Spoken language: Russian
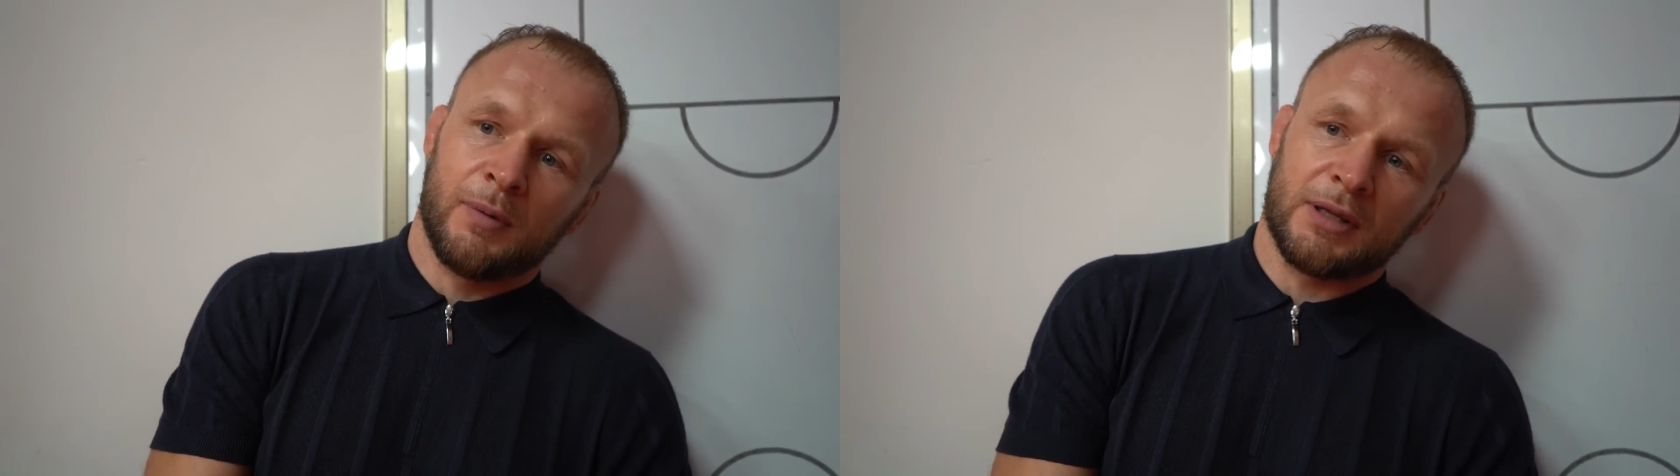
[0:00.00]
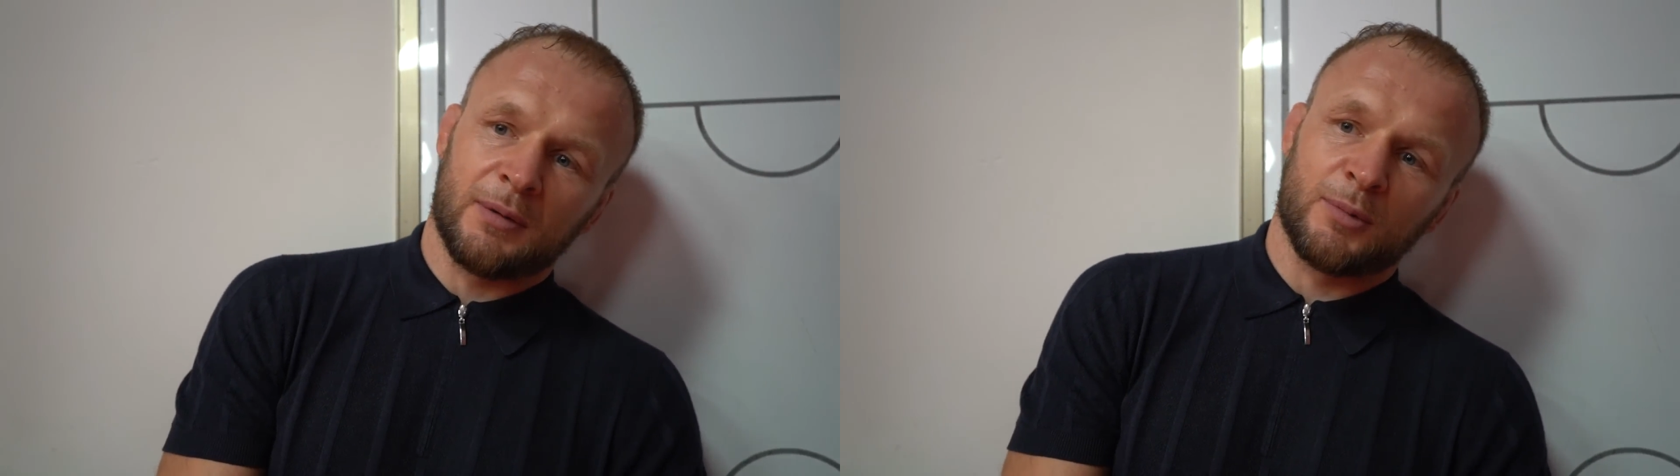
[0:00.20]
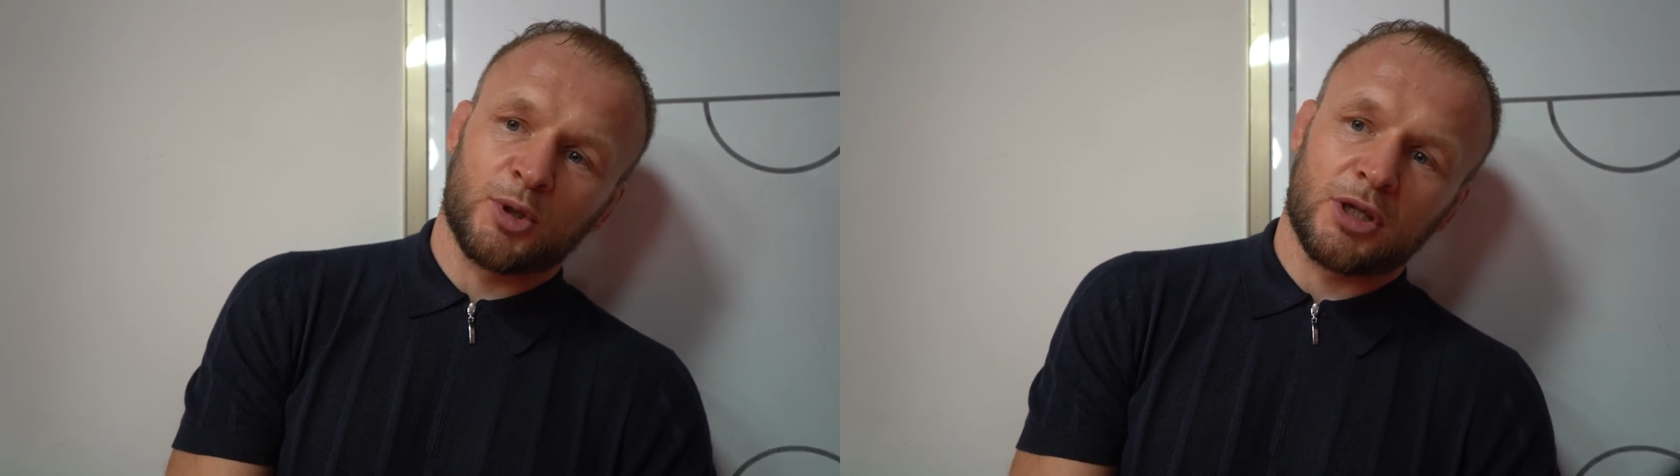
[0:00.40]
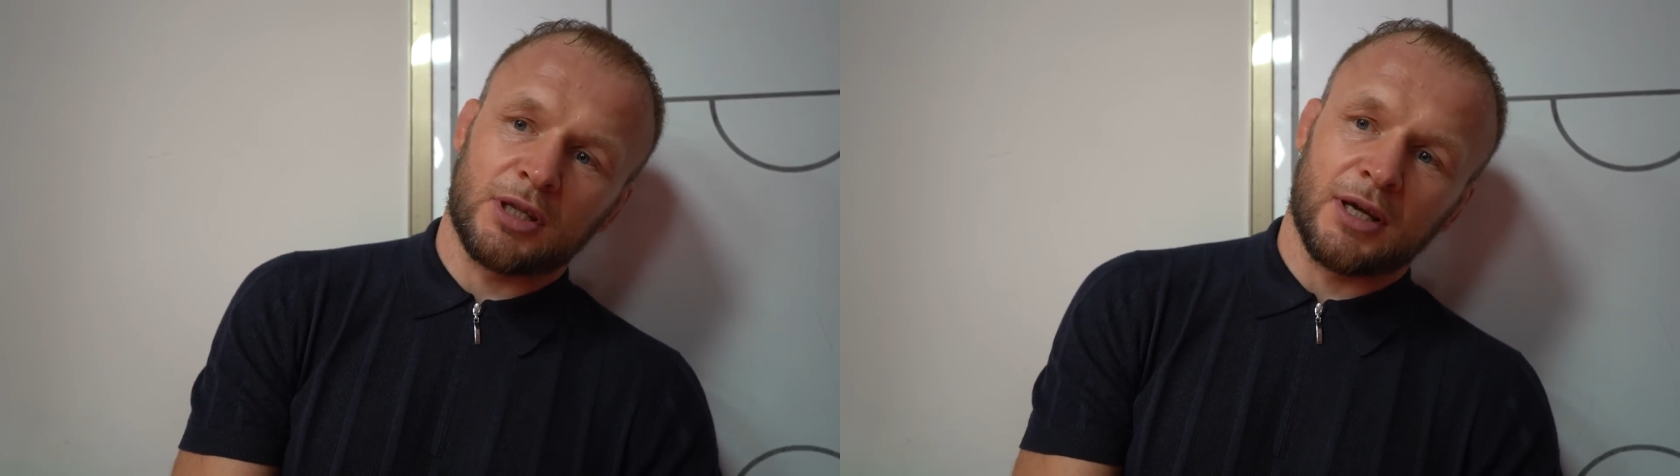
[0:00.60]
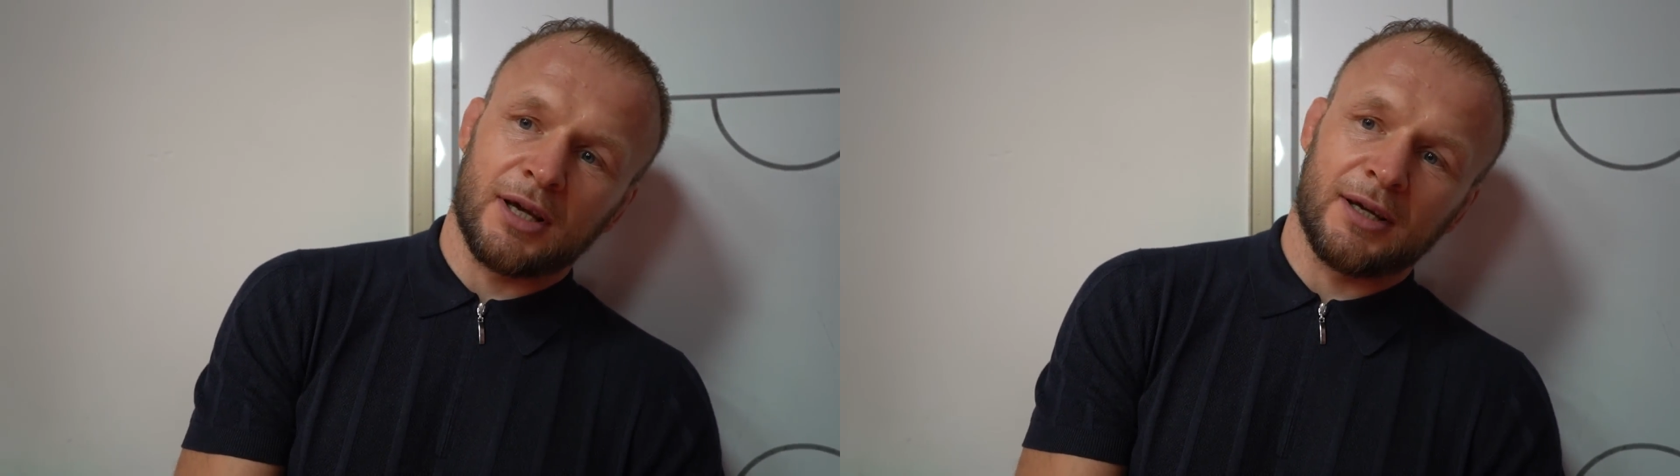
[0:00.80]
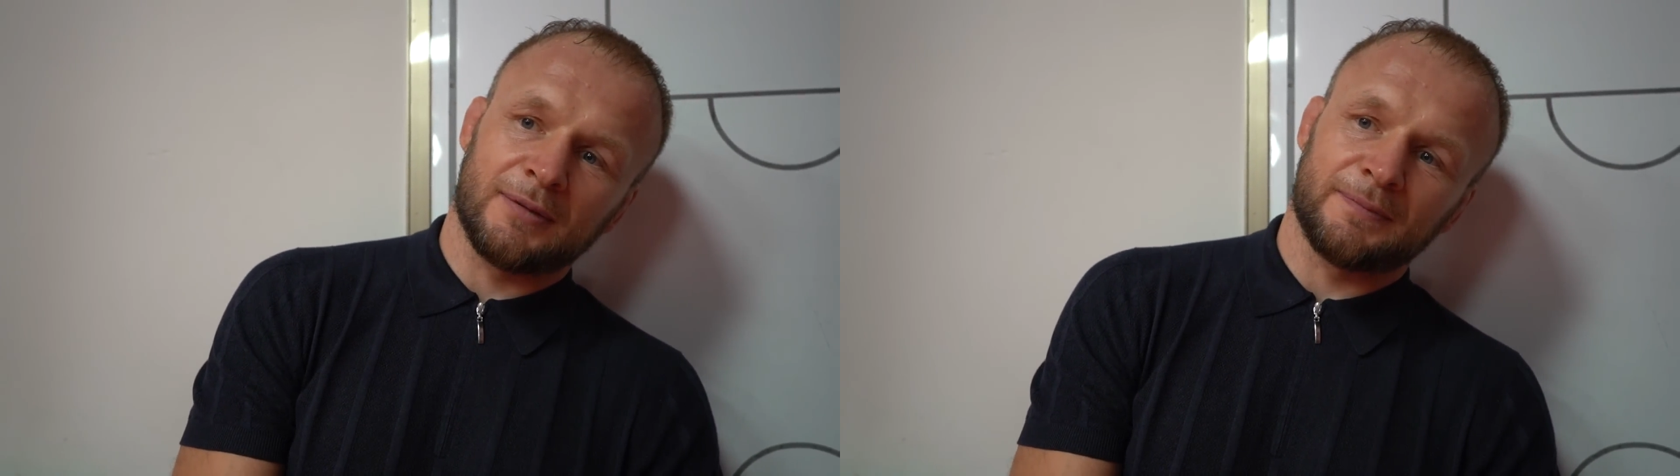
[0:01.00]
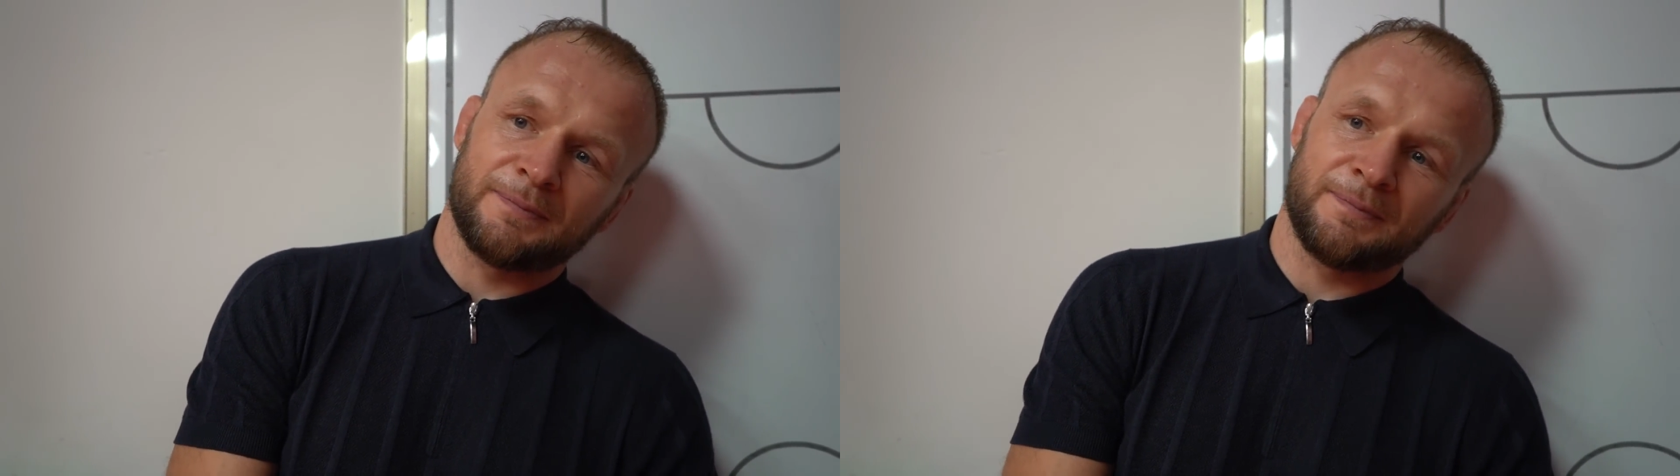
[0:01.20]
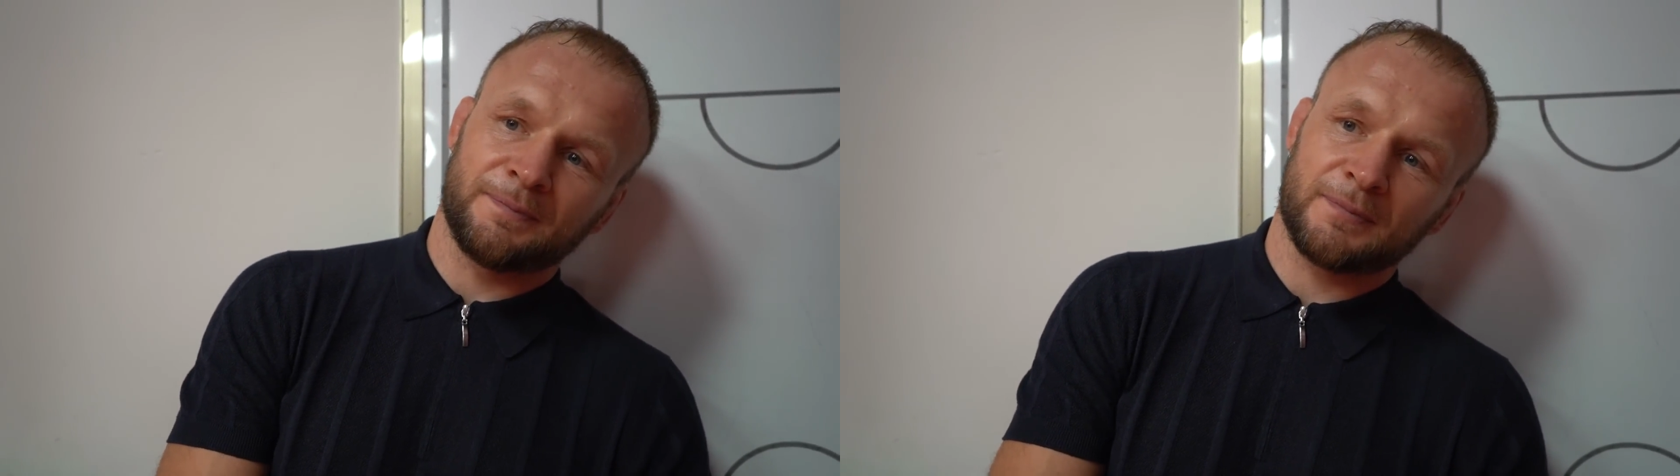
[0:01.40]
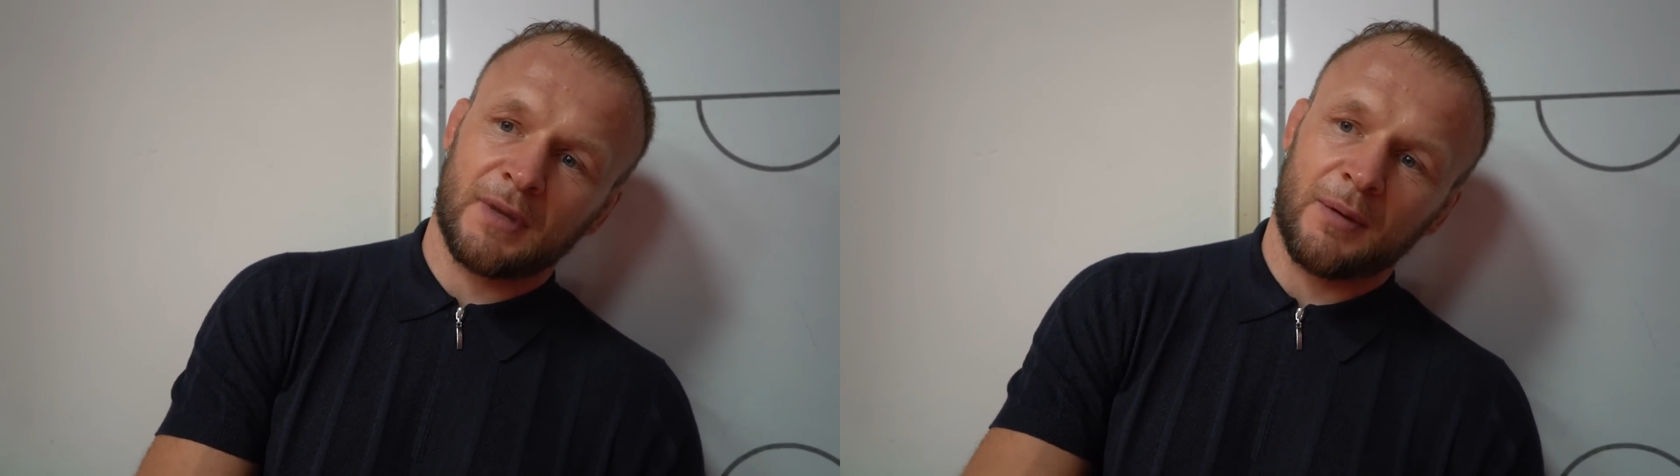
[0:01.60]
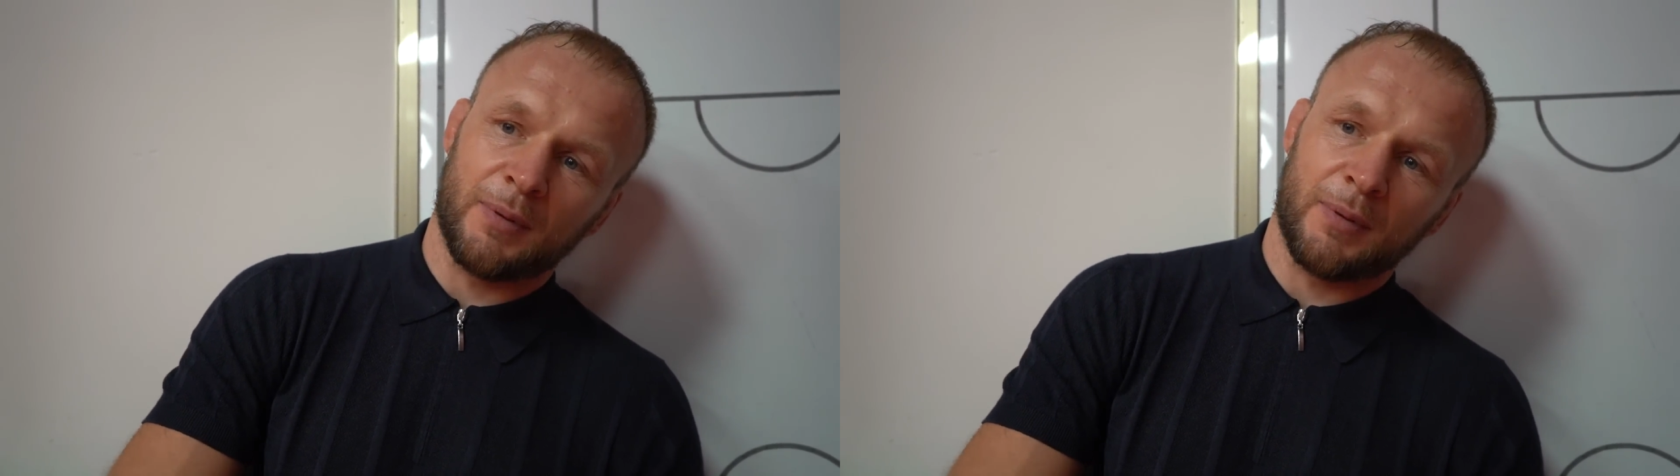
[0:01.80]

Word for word: За потому что, деньги.